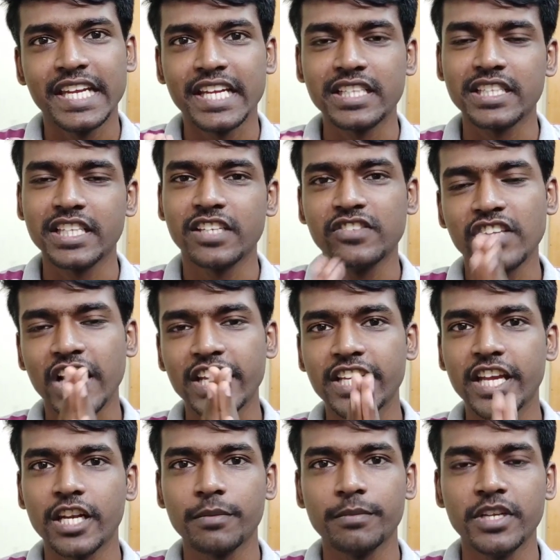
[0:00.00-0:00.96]
எனக்கு தெரிஞ்ச
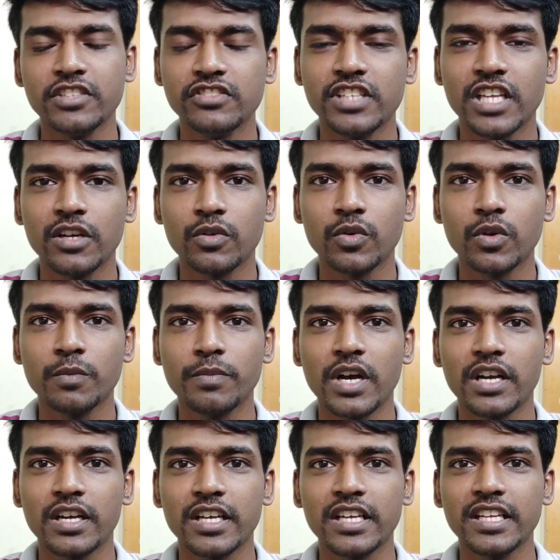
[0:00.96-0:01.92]
ஐயாயிரம் இமேஜ் தான்
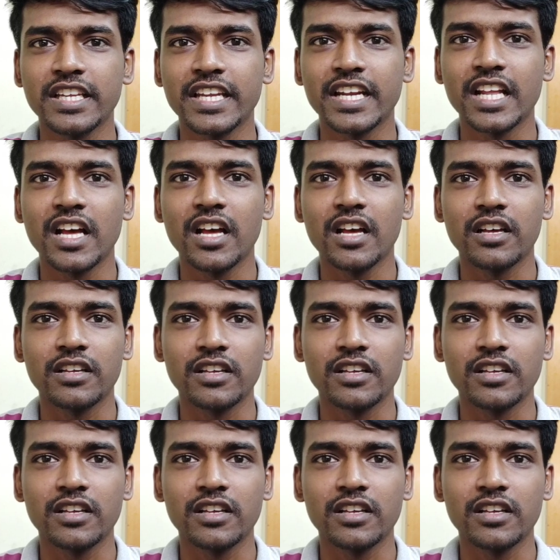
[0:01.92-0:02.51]
கொடுப்பாங்க ஏன்னா